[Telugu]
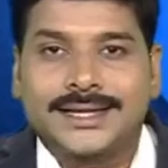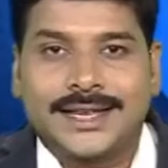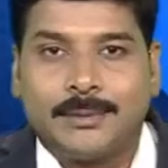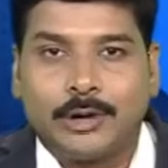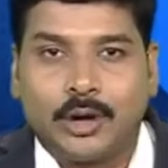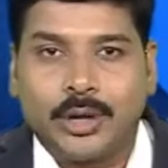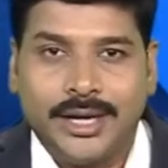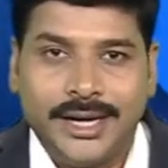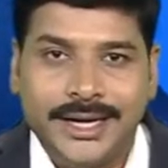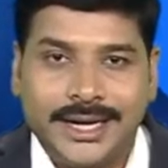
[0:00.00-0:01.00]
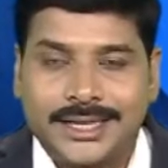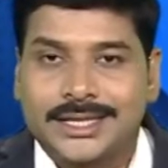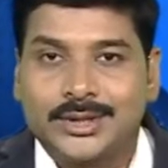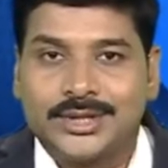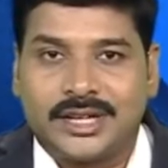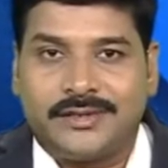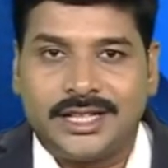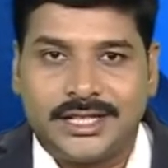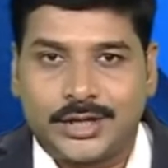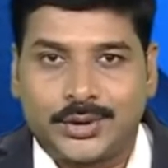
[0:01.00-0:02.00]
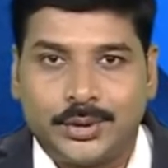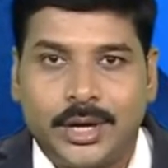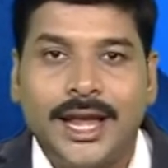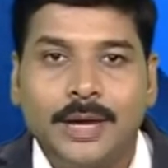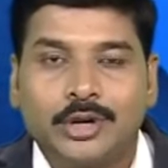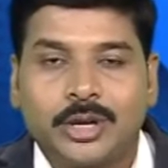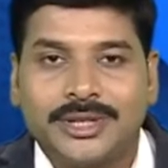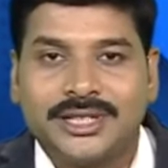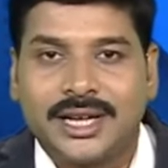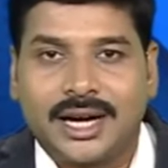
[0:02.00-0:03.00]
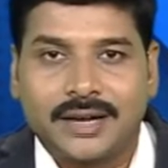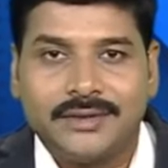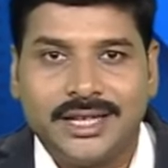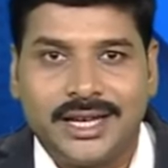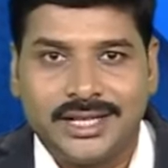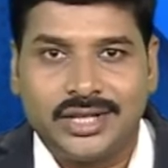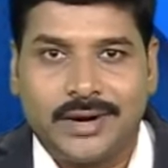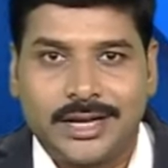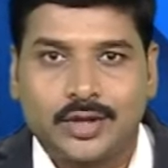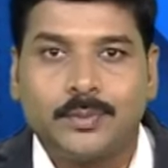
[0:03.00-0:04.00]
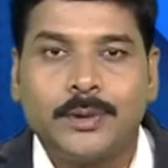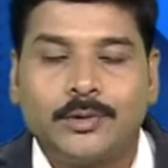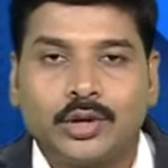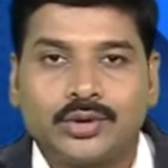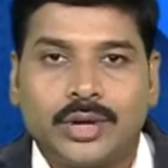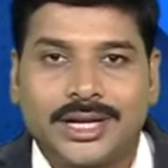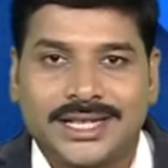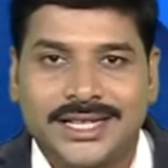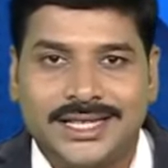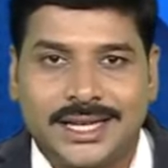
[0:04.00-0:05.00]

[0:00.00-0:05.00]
స్కామ్లో ఈడీ అరెస్టును సవాల్ చేస్తూ ఢిల్లీ ముఖ్యమంత్రి అరవింద్ కేజ్రీవాల్ సుప్రీంకోర్టును ఆశ్రయించారు